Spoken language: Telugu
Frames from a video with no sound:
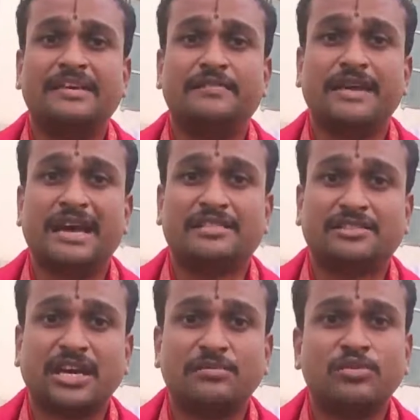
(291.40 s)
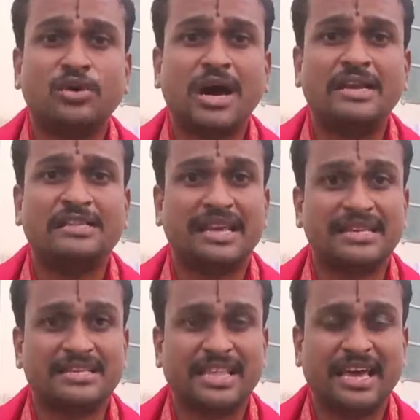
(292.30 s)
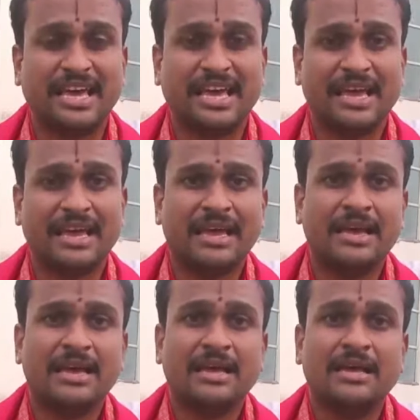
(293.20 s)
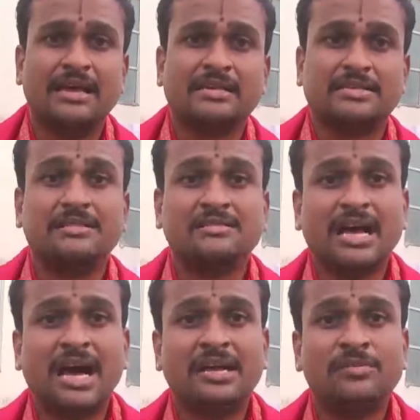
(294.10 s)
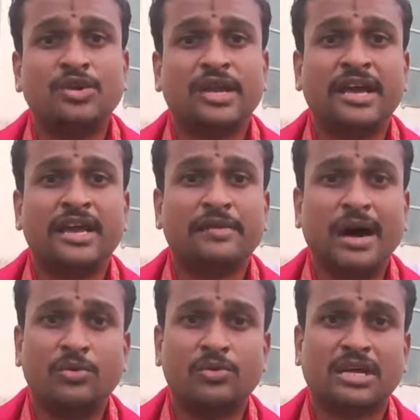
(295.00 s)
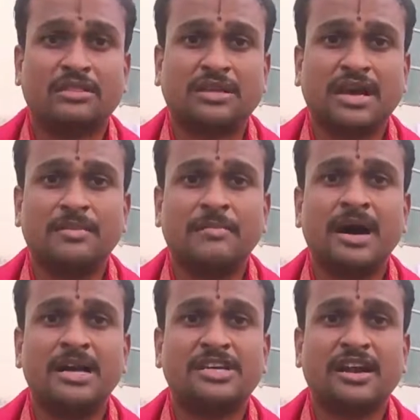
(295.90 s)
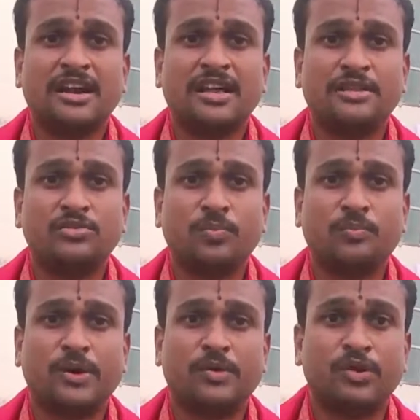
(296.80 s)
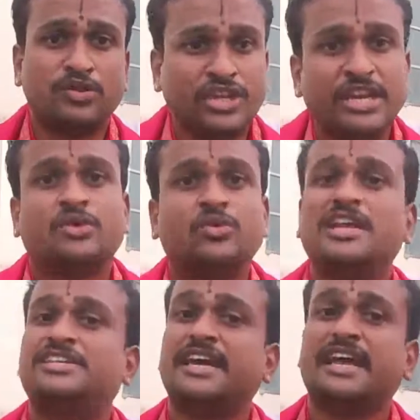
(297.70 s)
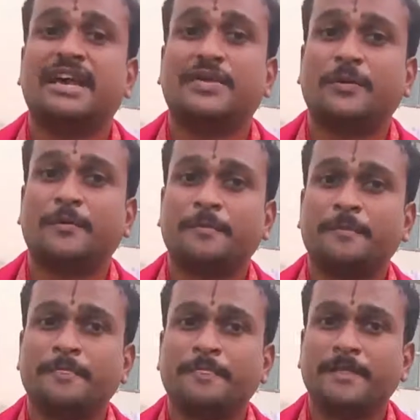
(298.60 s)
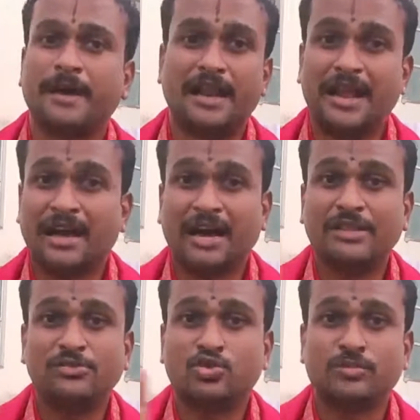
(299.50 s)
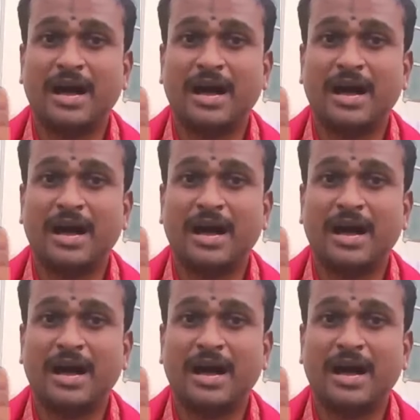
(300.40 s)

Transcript: అది వ్యర్థము అని తెలిస్తే సంతానము లేని వారు సత్కర్మాచరణ ఎందు ప్రవృత్తిని కూడా చేయలేరు అలా కాదు